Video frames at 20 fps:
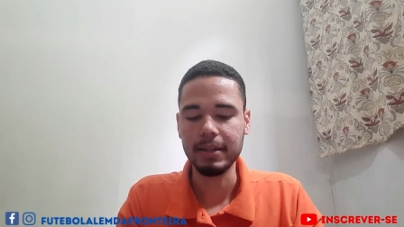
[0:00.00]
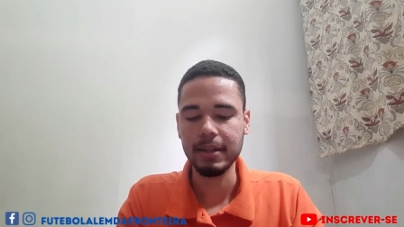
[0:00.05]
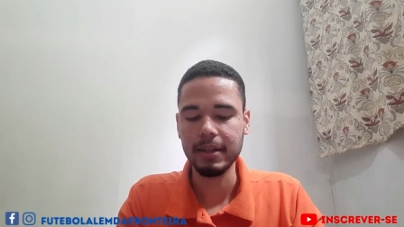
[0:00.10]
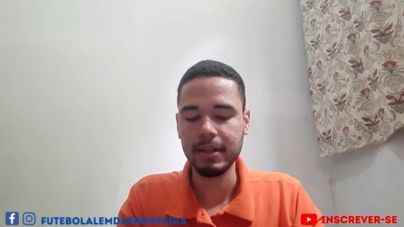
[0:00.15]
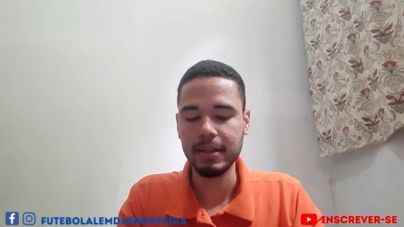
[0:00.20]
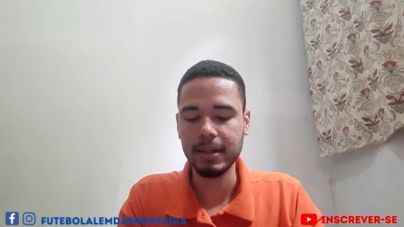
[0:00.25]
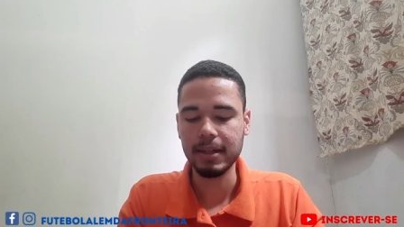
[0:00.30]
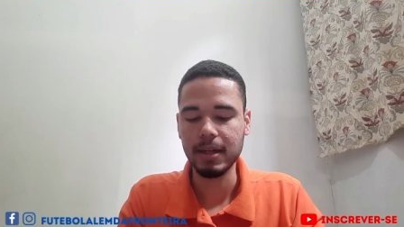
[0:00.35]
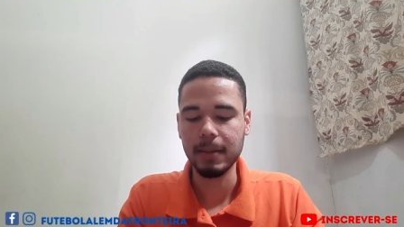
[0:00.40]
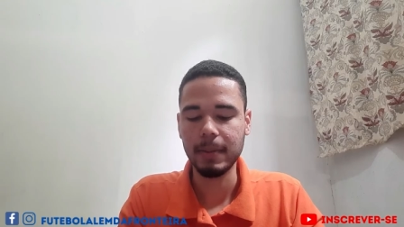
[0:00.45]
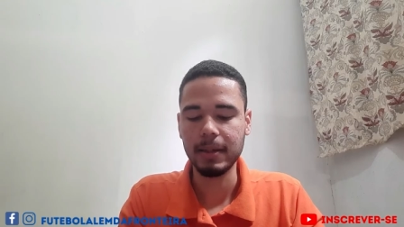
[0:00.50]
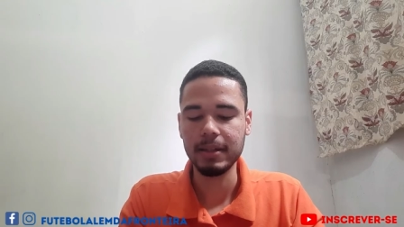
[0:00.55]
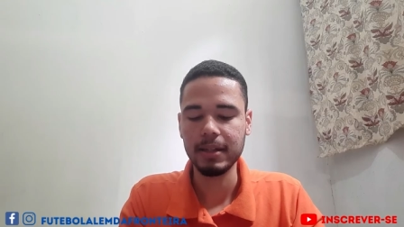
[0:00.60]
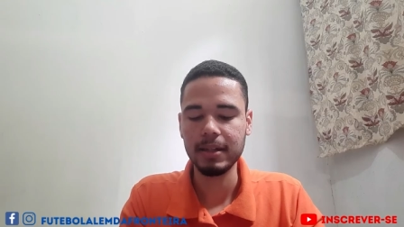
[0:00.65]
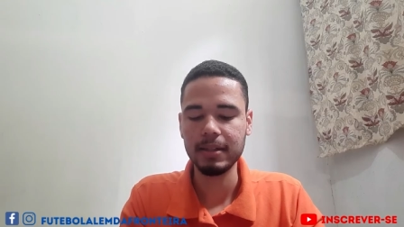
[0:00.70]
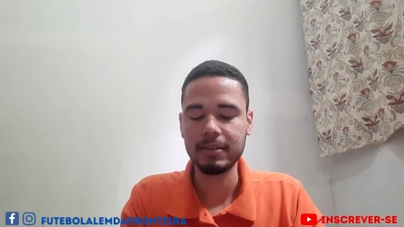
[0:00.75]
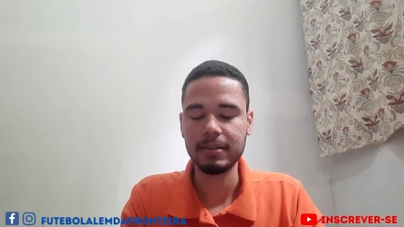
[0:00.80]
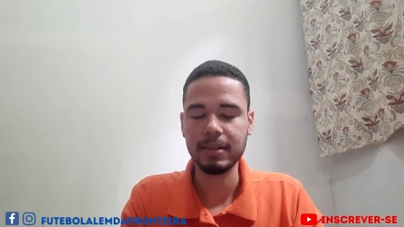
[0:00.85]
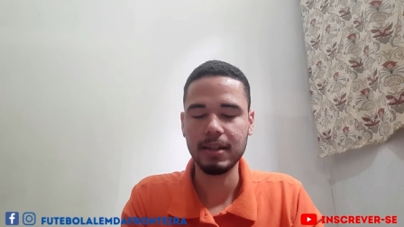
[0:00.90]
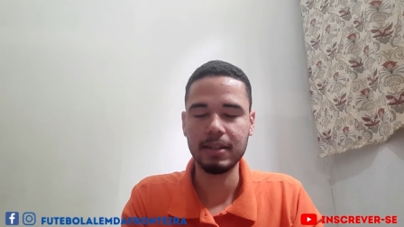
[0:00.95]
teria da maneira
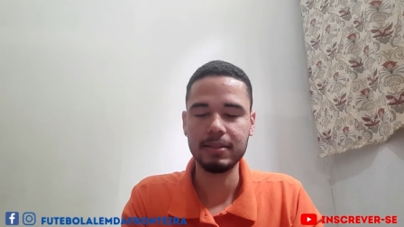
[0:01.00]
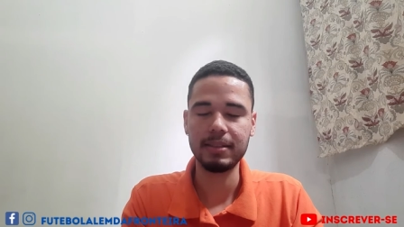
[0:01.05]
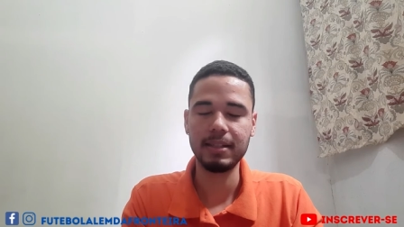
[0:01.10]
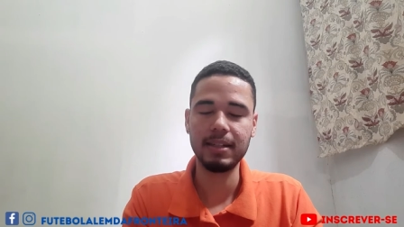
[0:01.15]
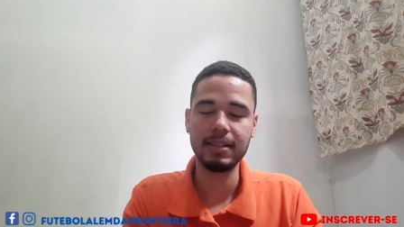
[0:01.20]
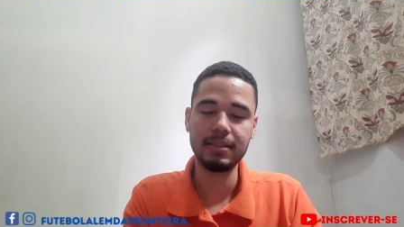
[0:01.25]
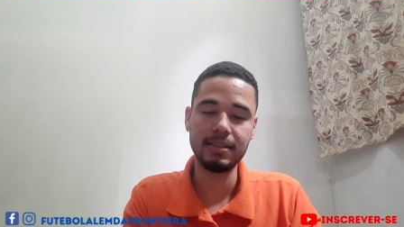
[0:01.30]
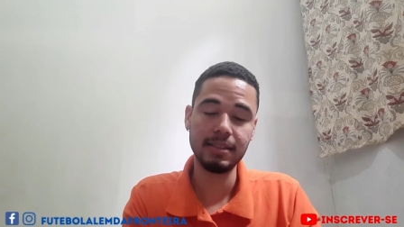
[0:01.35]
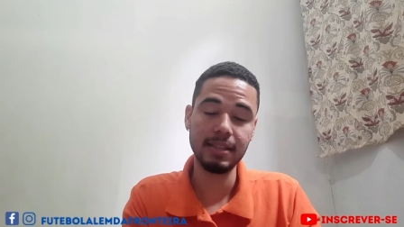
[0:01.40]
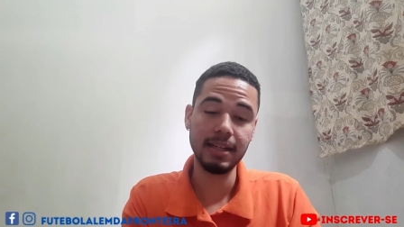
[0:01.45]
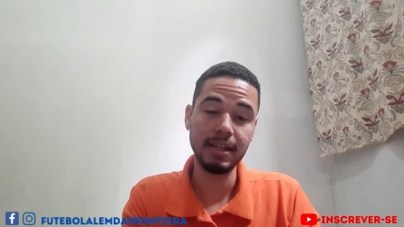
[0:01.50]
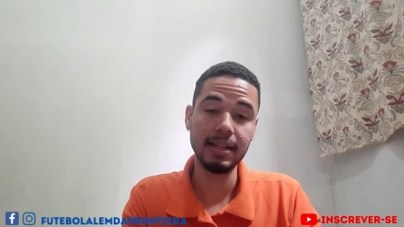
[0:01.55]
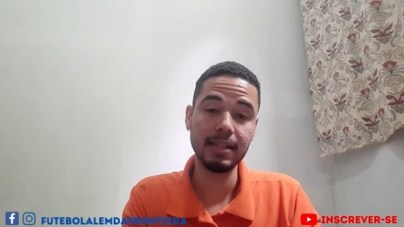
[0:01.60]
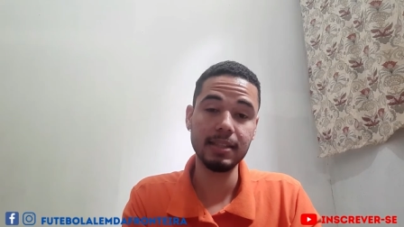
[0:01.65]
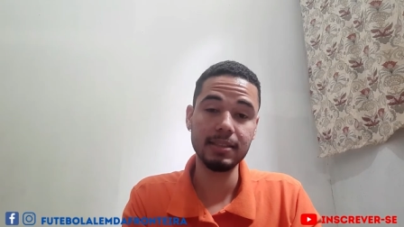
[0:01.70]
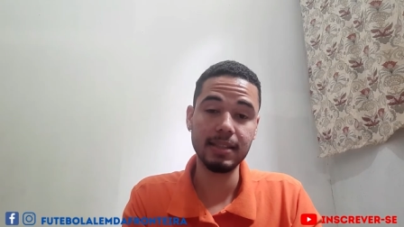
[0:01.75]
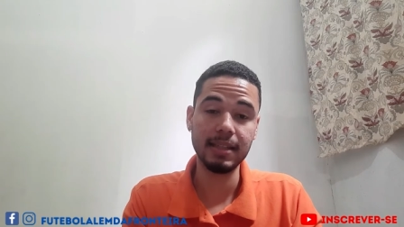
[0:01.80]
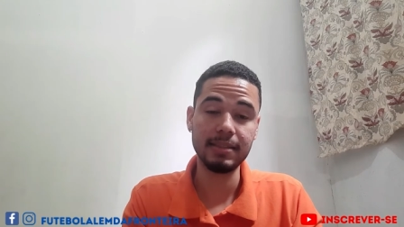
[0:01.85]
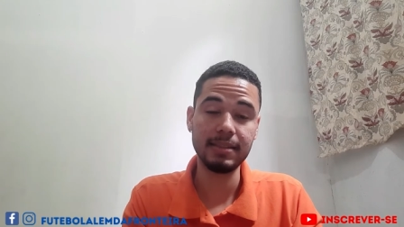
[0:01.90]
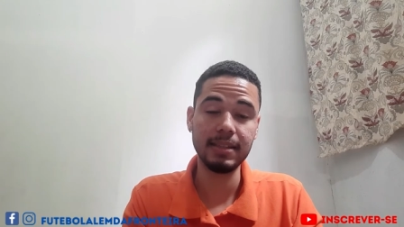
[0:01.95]
a ser de seguir,
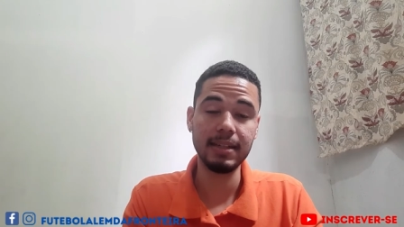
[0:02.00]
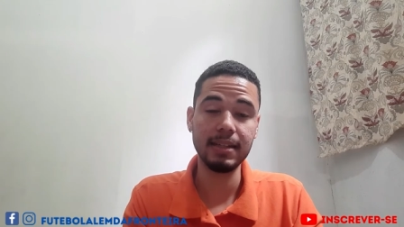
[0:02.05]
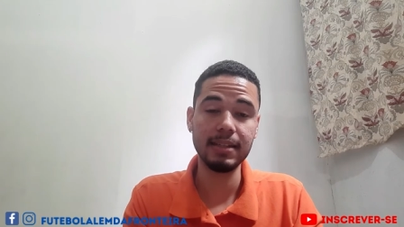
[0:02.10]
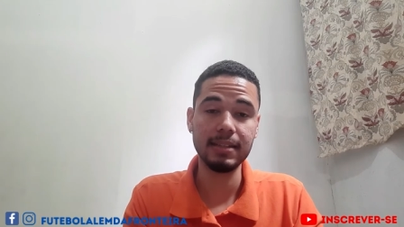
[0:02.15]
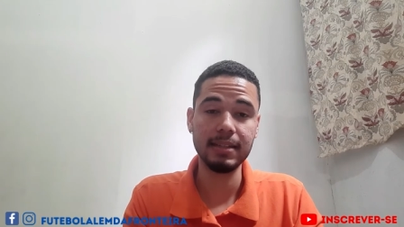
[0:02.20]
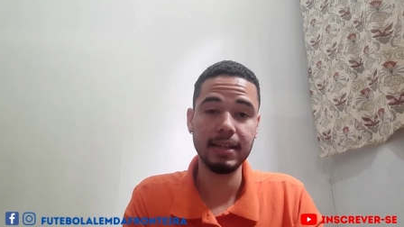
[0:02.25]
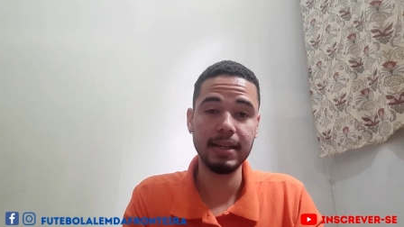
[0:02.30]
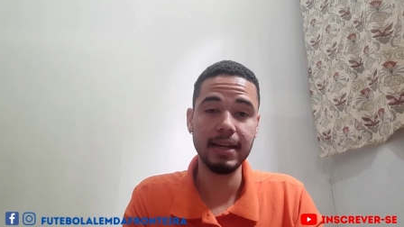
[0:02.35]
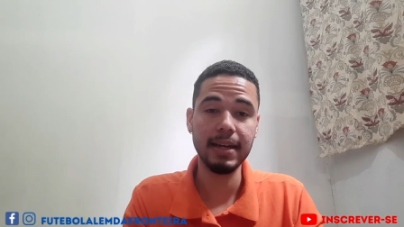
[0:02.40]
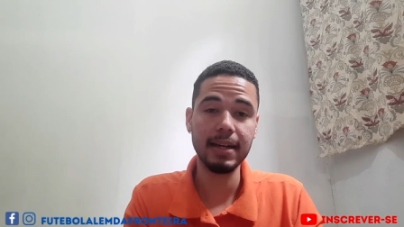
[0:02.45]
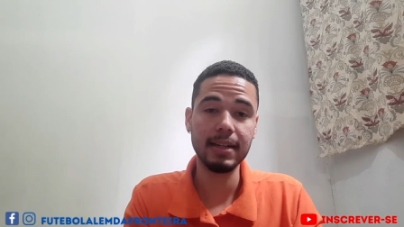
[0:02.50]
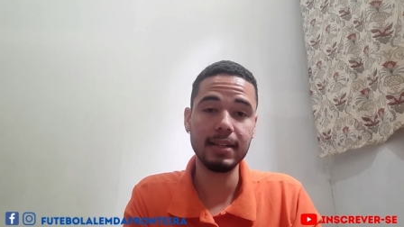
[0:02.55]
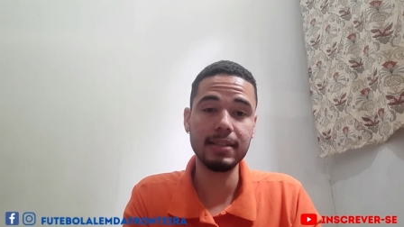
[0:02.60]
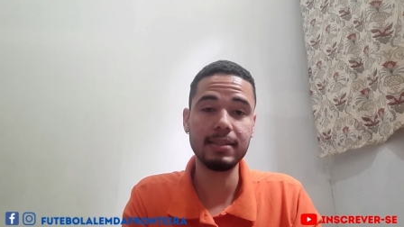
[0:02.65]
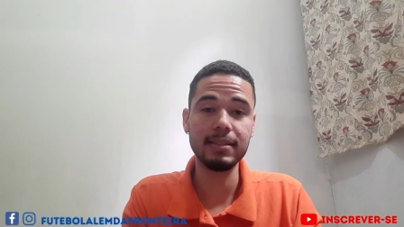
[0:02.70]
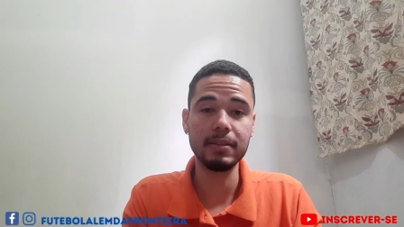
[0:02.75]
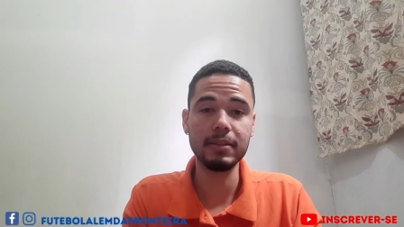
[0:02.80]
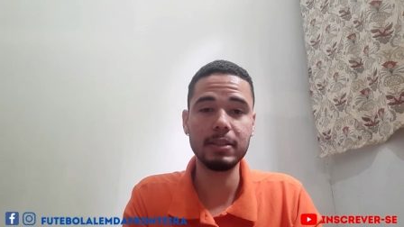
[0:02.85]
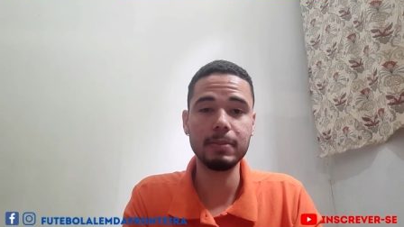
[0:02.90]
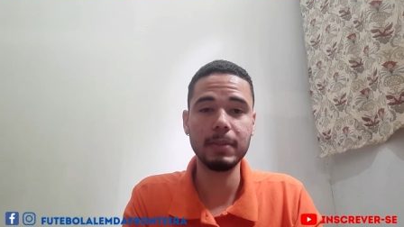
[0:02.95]
da seria, era da
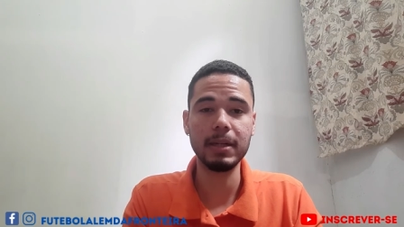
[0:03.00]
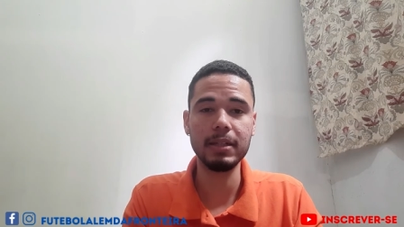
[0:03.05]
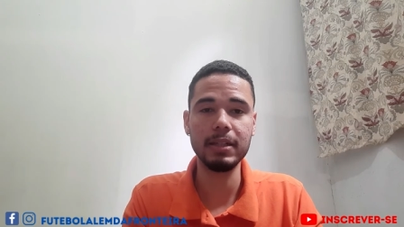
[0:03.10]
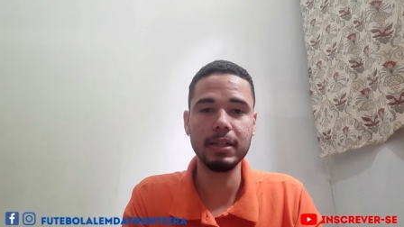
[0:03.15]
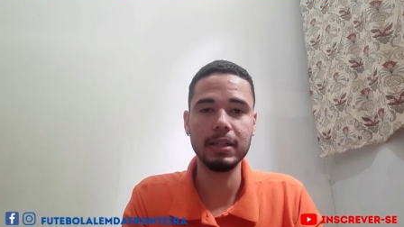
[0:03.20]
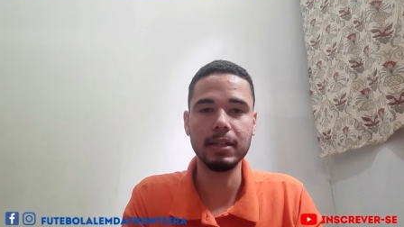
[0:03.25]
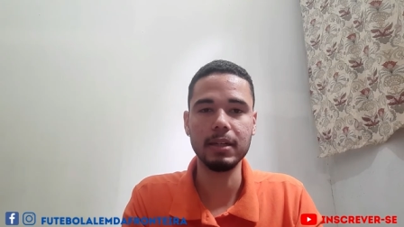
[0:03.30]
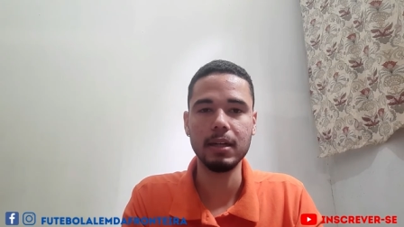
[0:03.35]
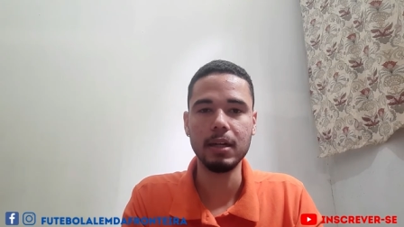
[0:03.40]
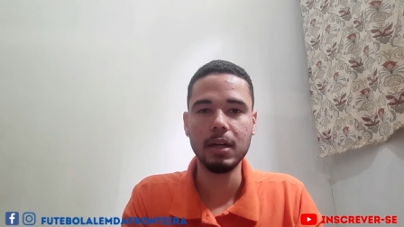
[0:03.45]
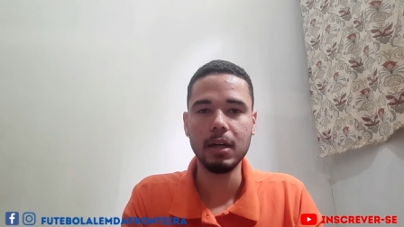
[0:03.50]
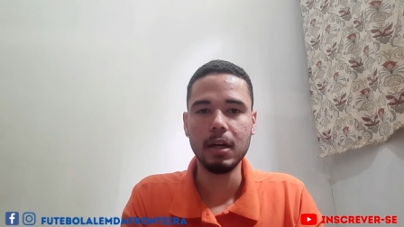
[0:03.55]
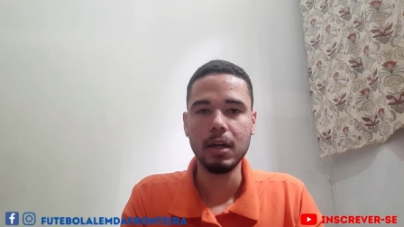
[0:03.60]
seguinte maneira: